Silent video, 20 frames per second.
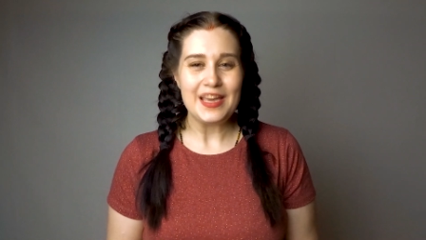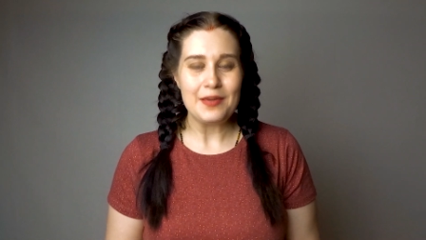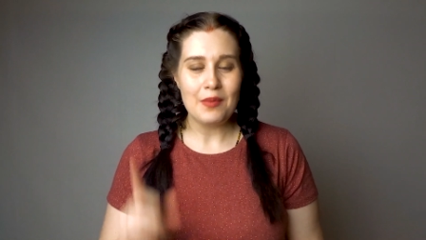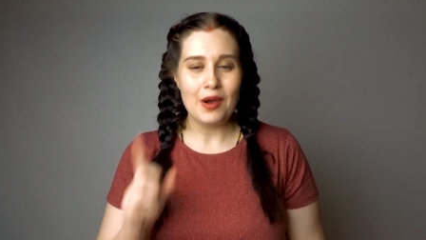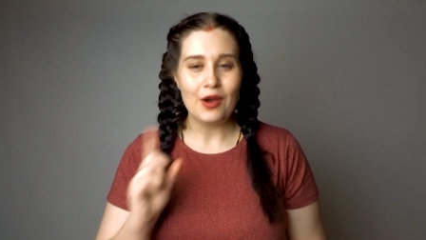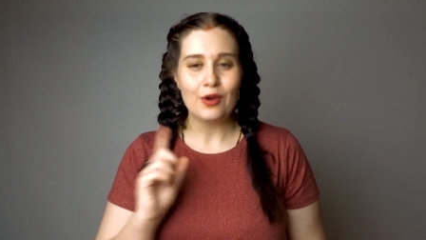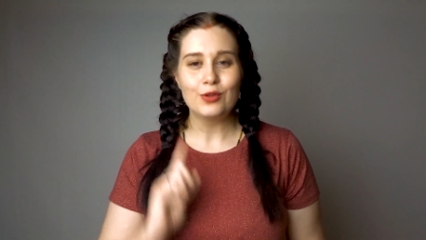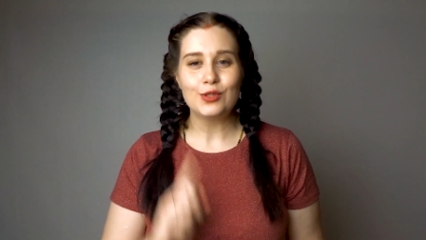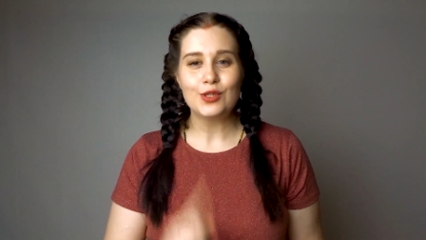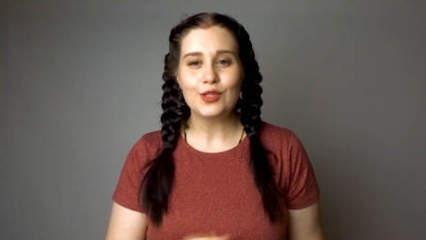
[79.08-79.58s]
и
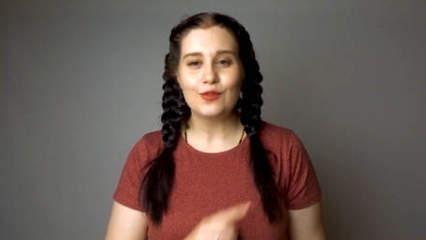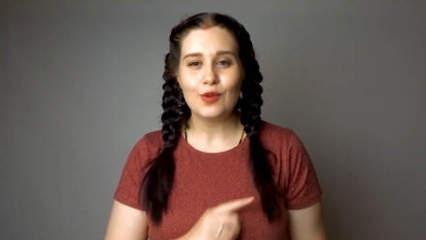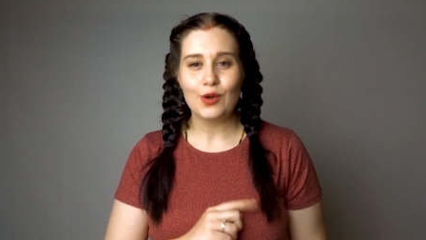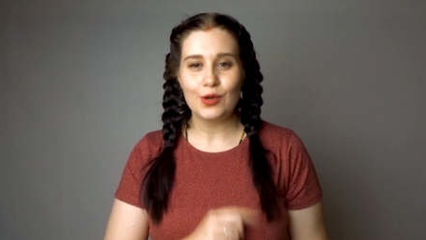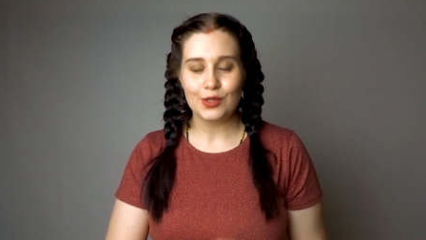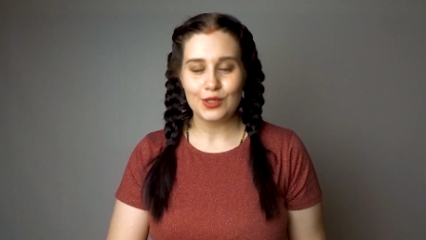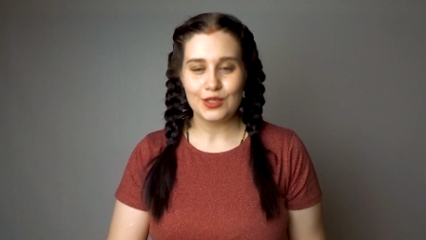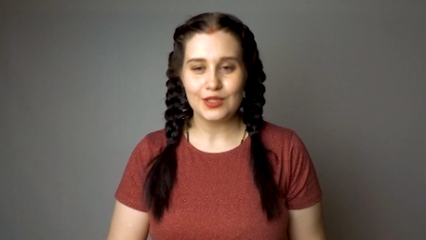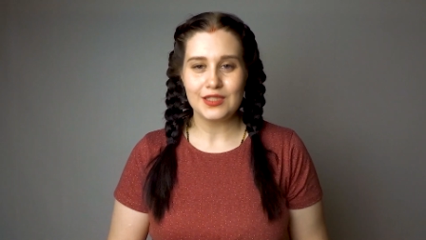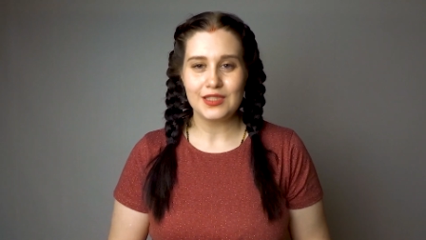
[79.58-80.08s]
могу
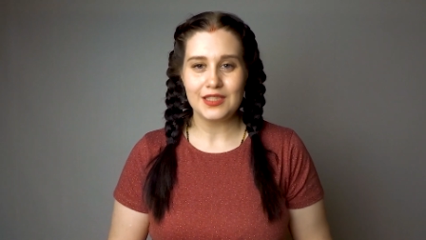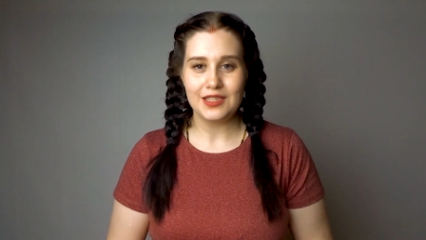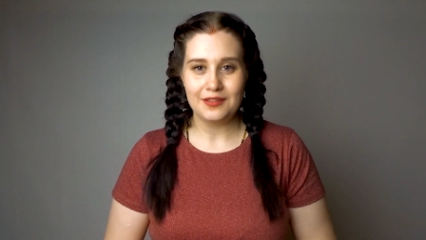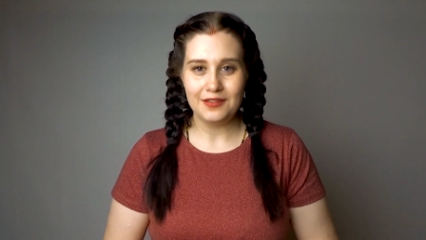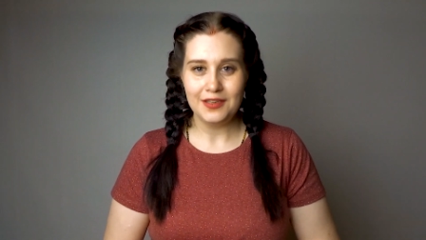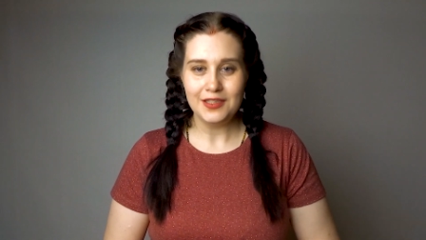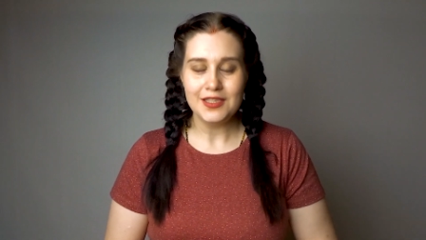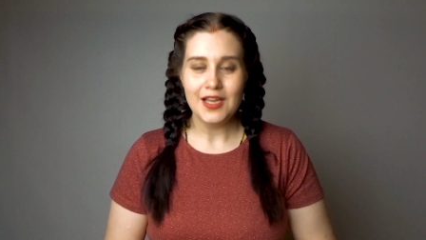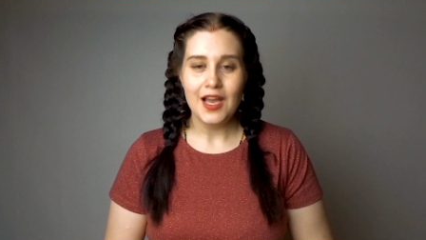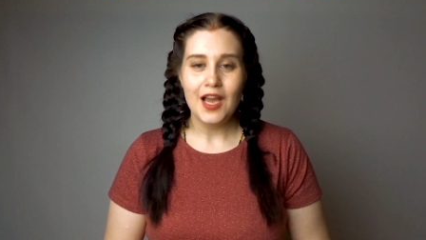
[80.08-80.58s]
твердо
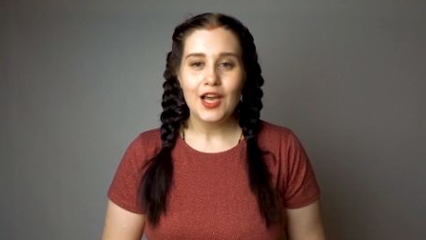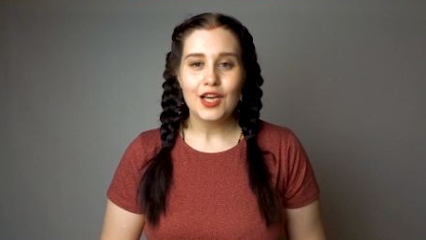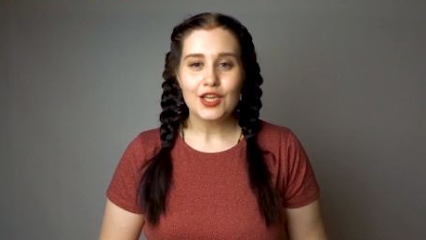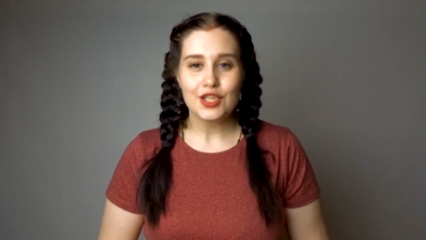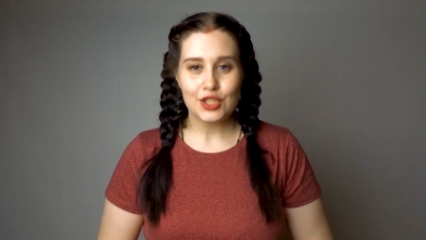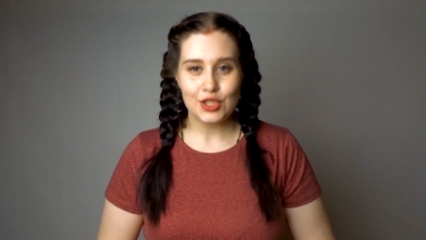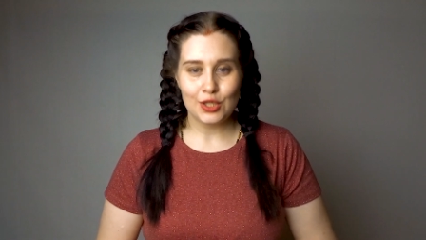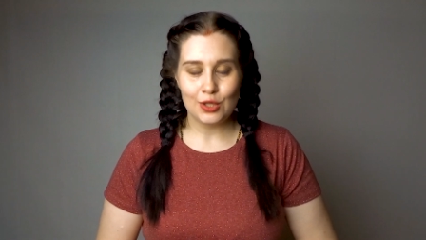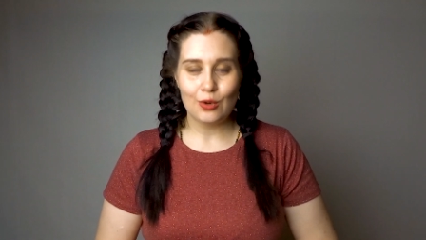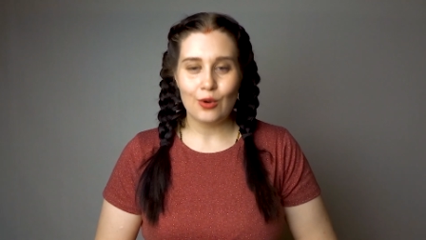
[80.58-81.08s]
заявить,
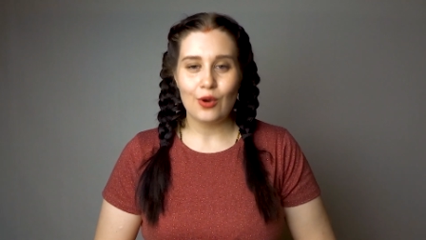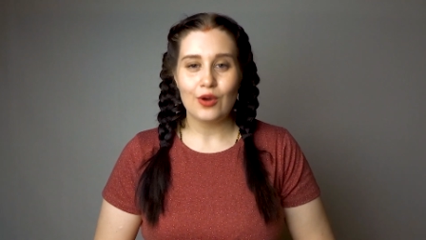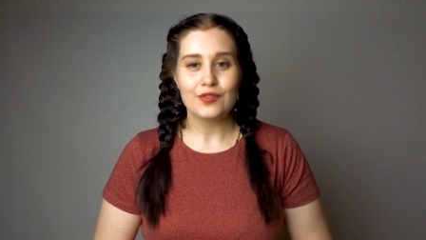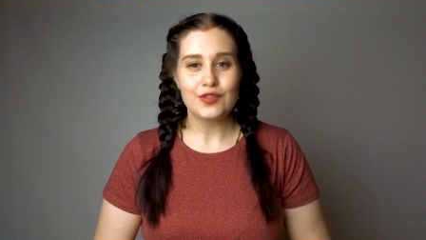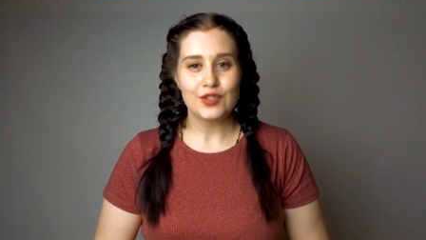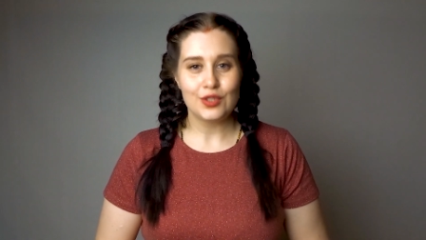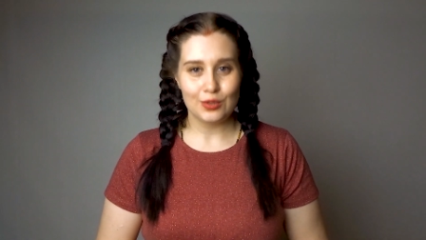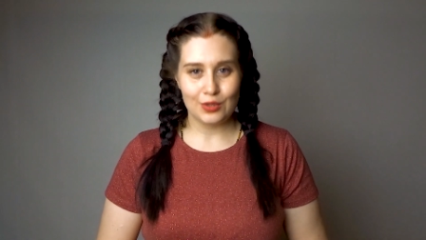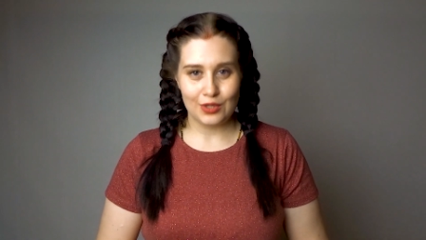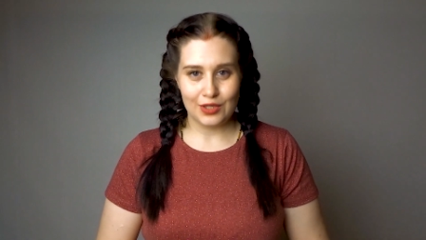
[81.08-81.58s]
что
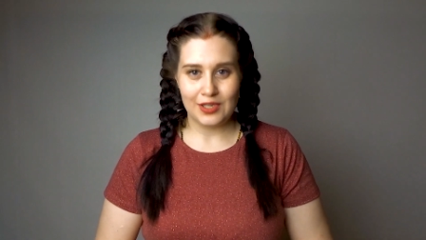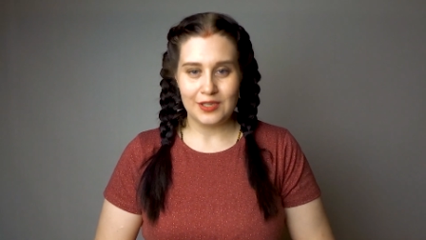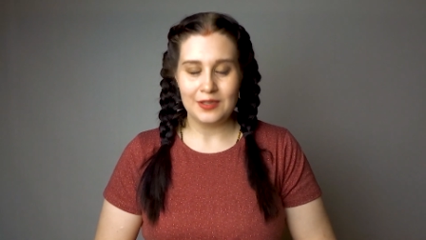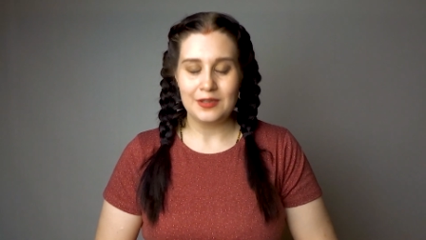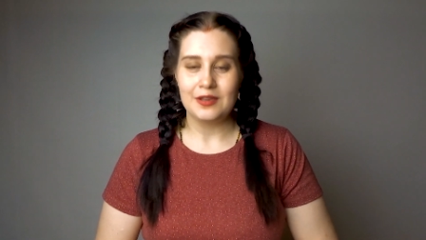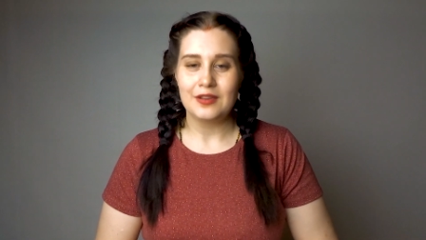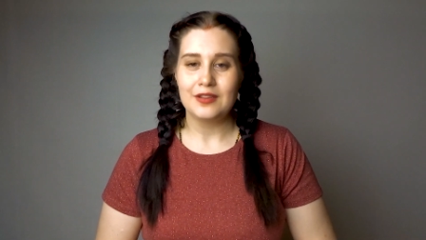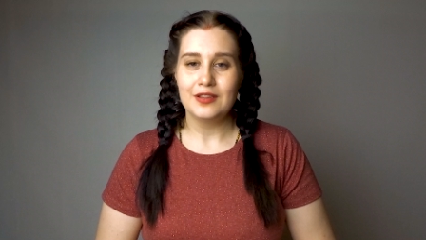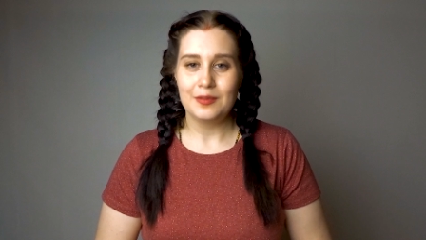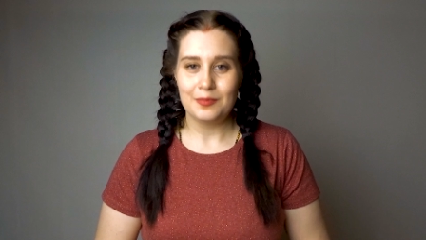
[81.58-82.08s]

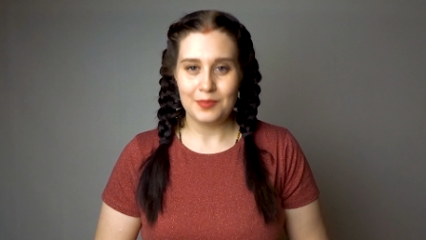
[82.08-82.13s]
все-таки на